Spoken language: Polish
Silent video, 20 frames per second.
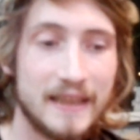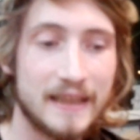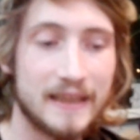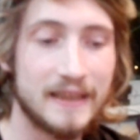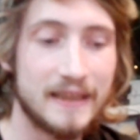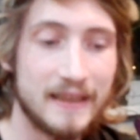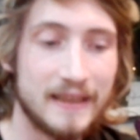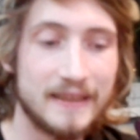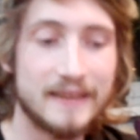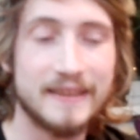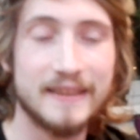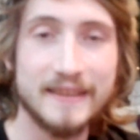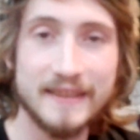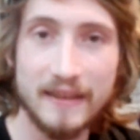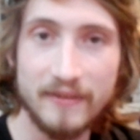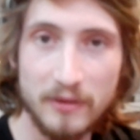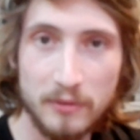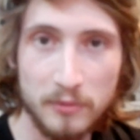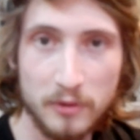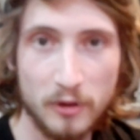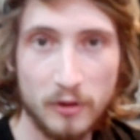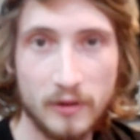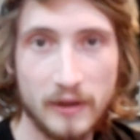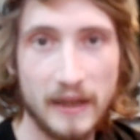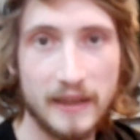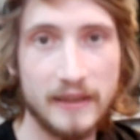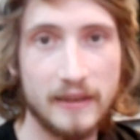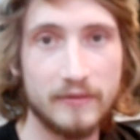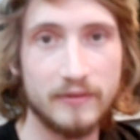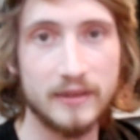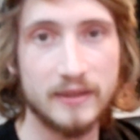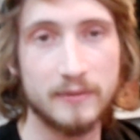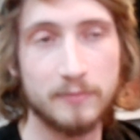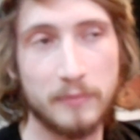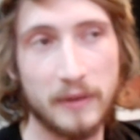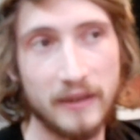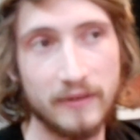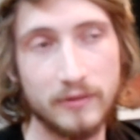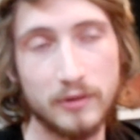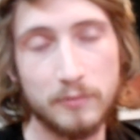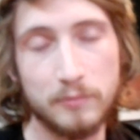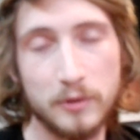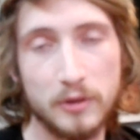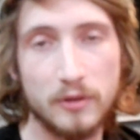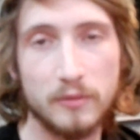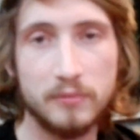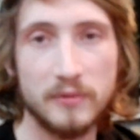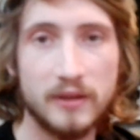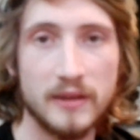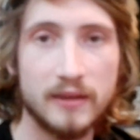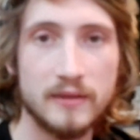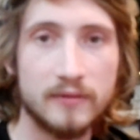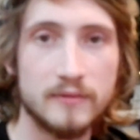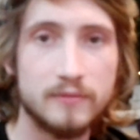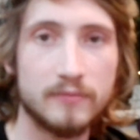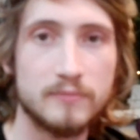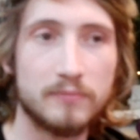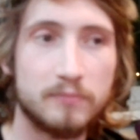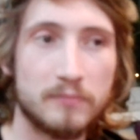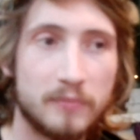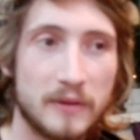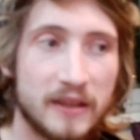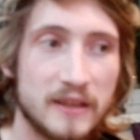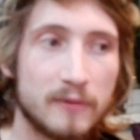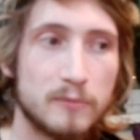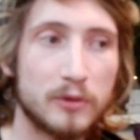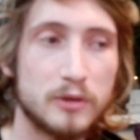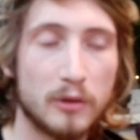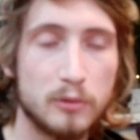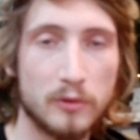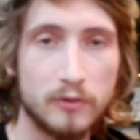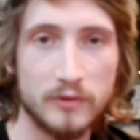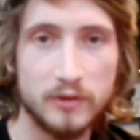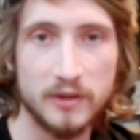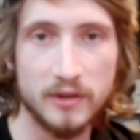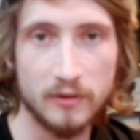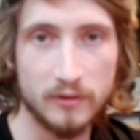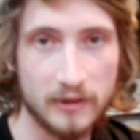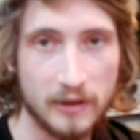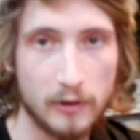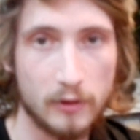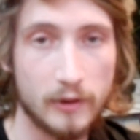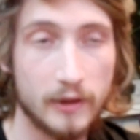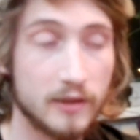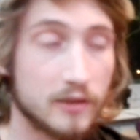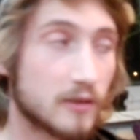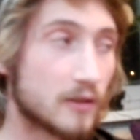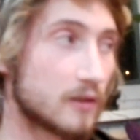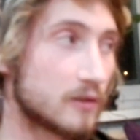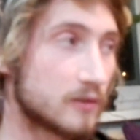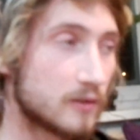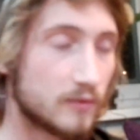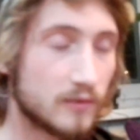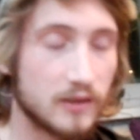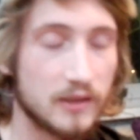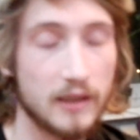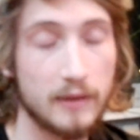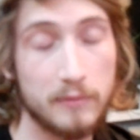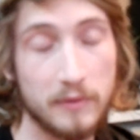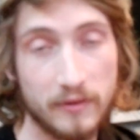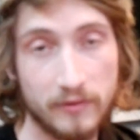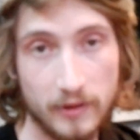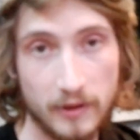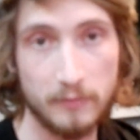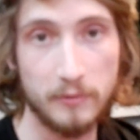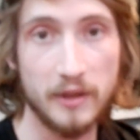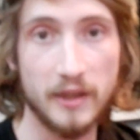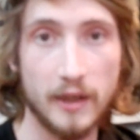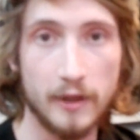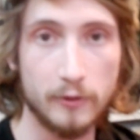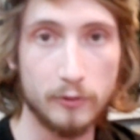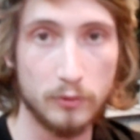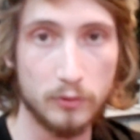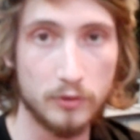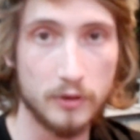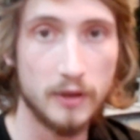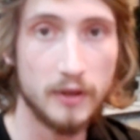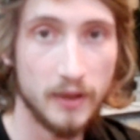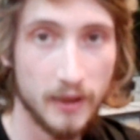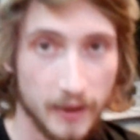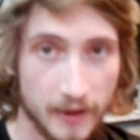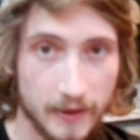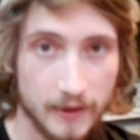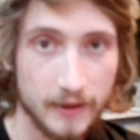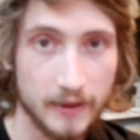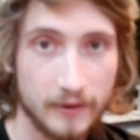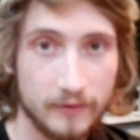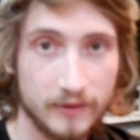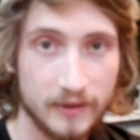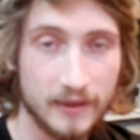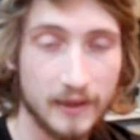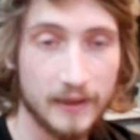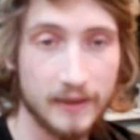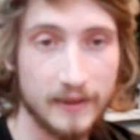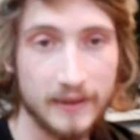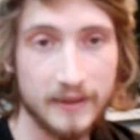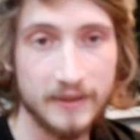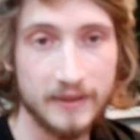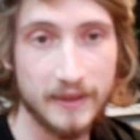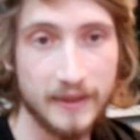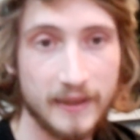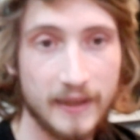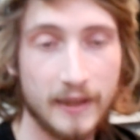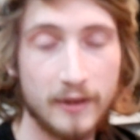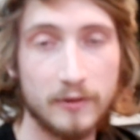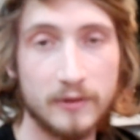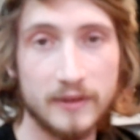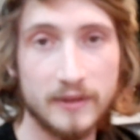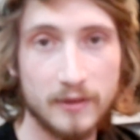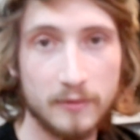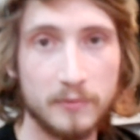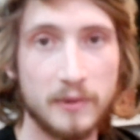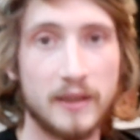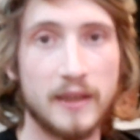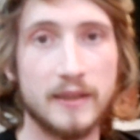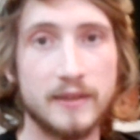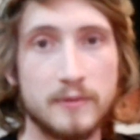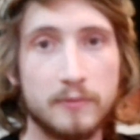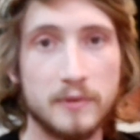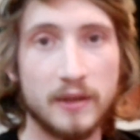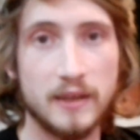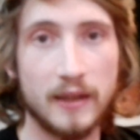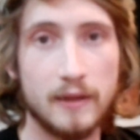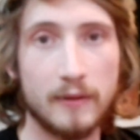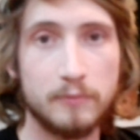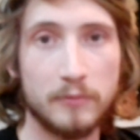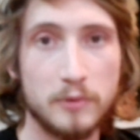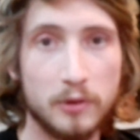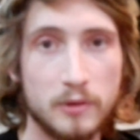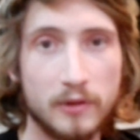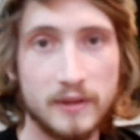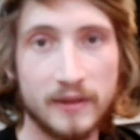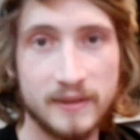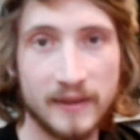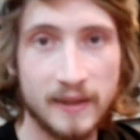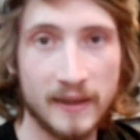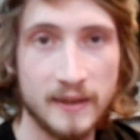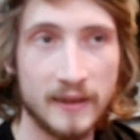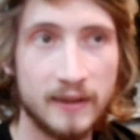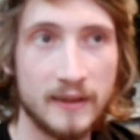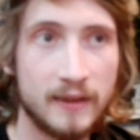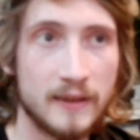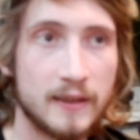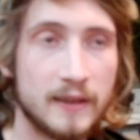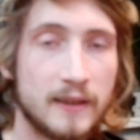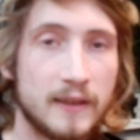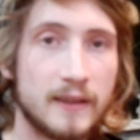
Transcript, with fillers: e, zestawem do orania, więc prawdopodobnie będę musiał to wszystko zaorać, z tego co widziałem na filmikach już w internecie, jak one sobie radzą te glebogryzarki.